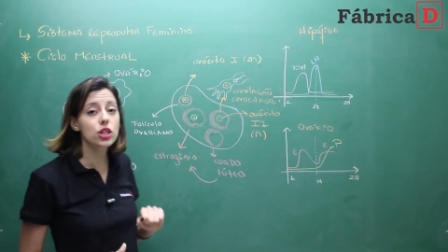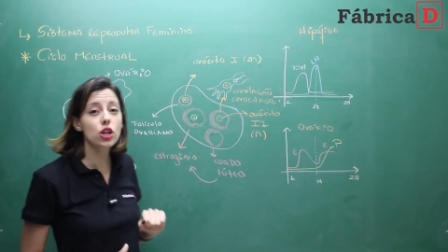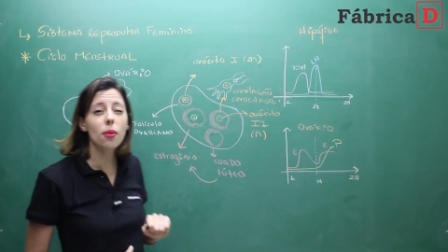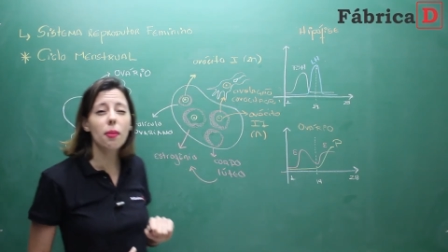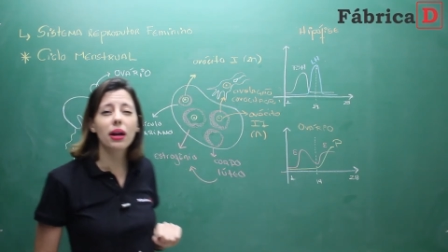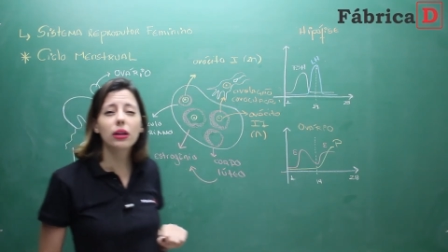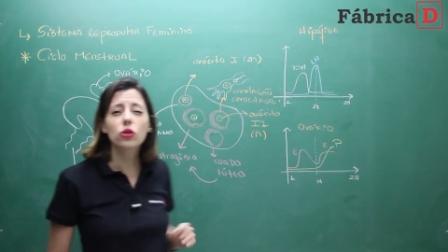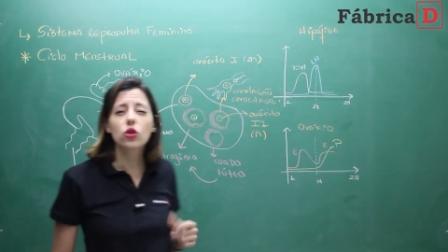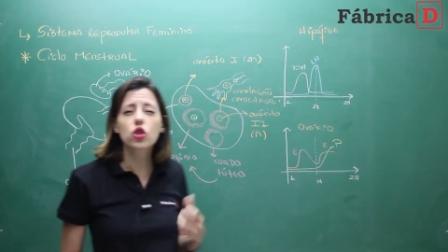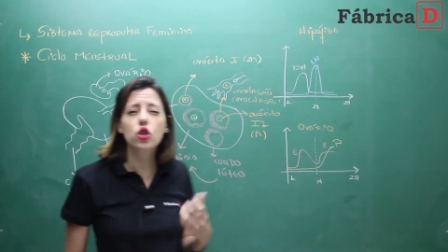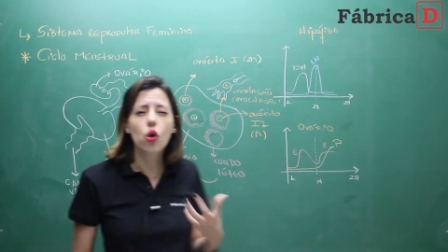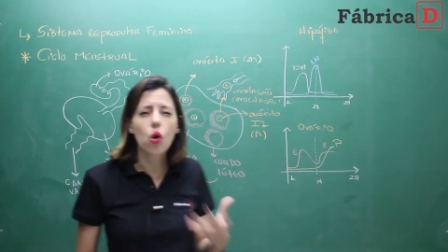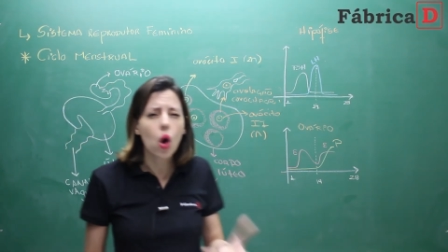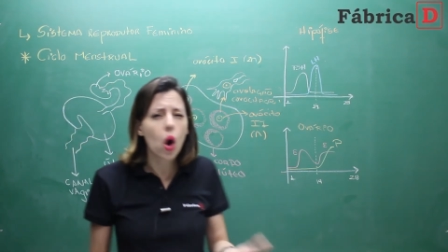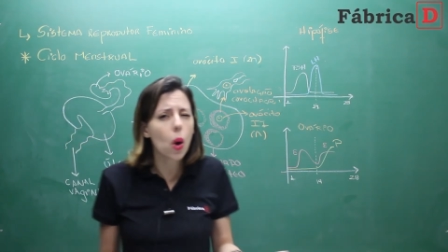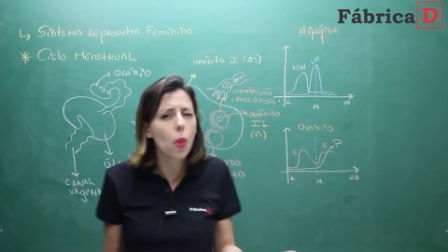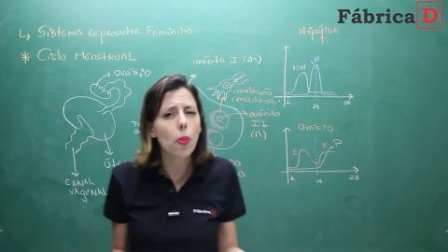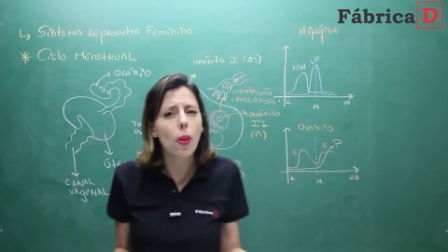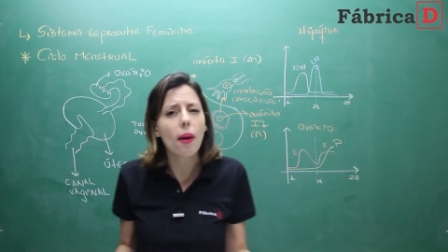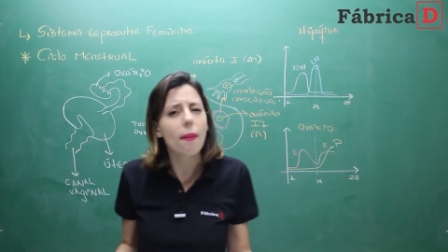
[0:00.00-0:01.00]
chamado de
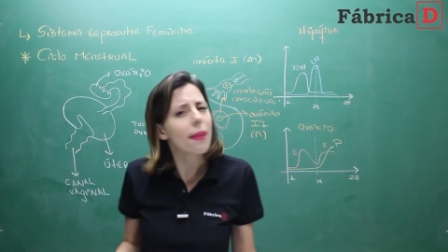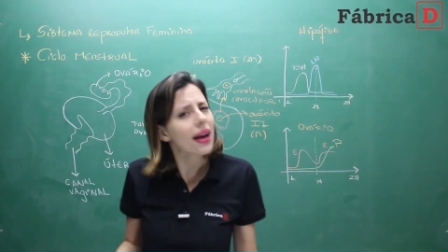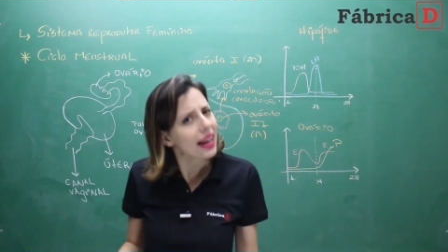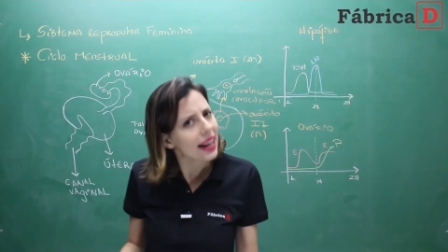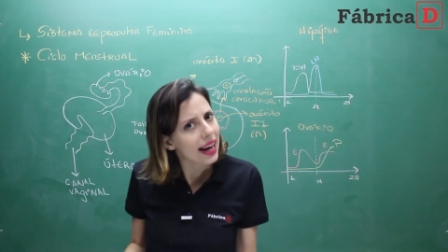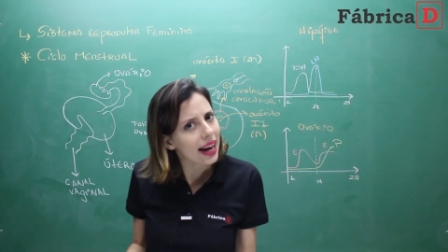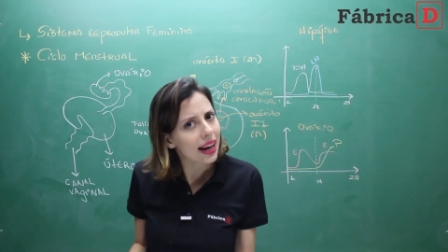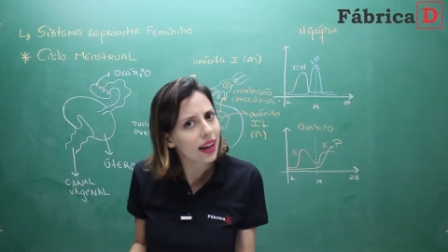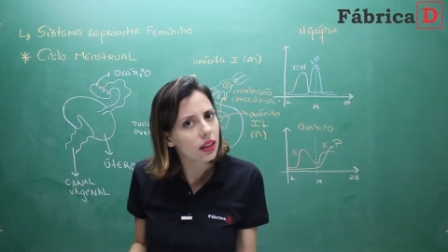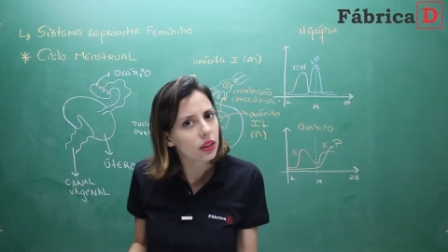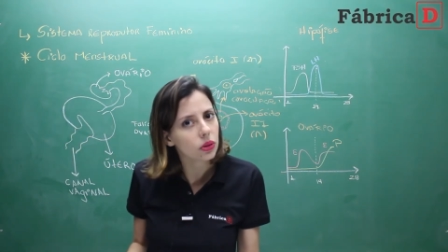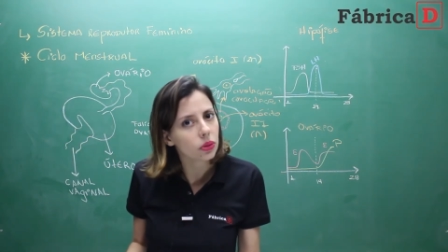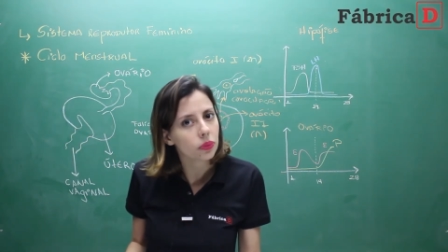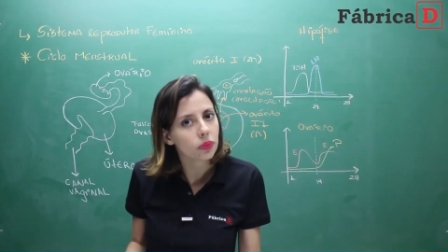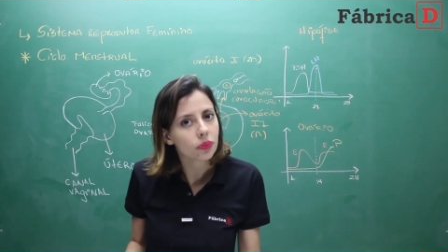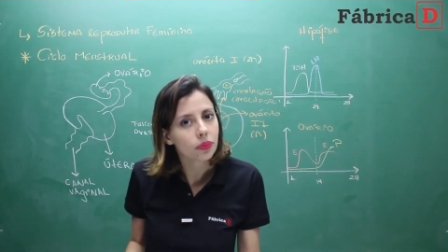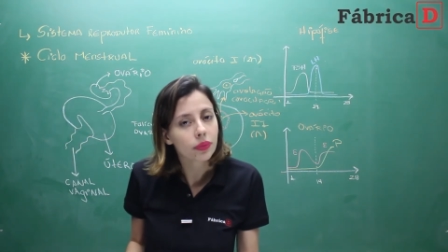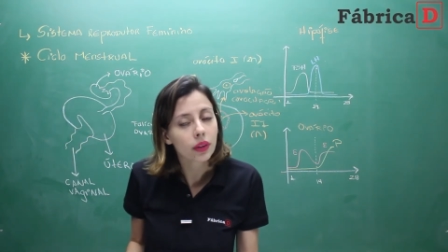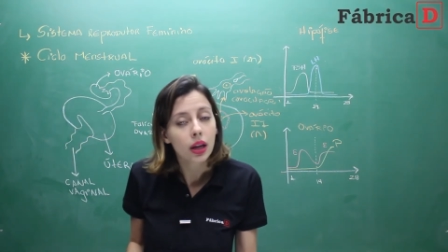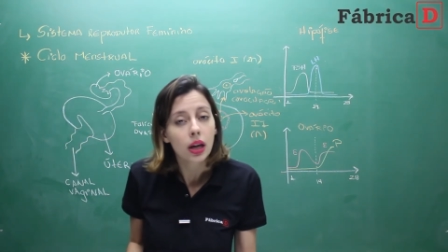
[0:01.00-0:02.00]
corpo amarelo,